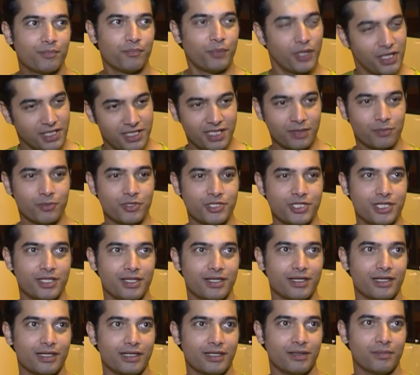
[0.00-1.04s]
फिर से मुझे
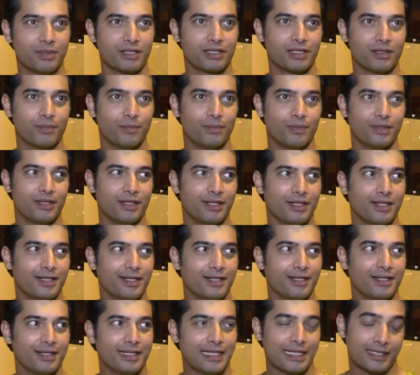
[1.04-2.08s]
आ,
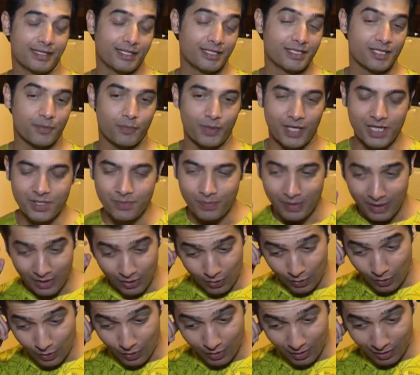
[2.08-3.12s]
मतलब एक तरह सरप्राइज़ मिला
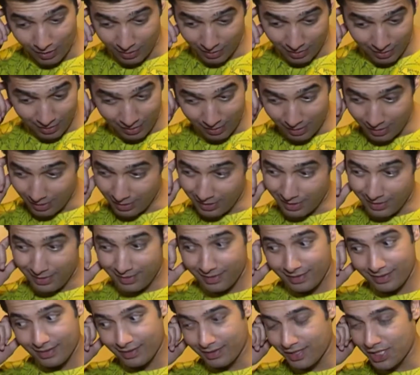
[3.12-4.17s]
और
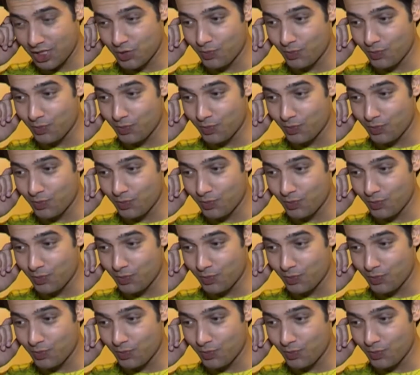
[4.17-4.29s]
आ,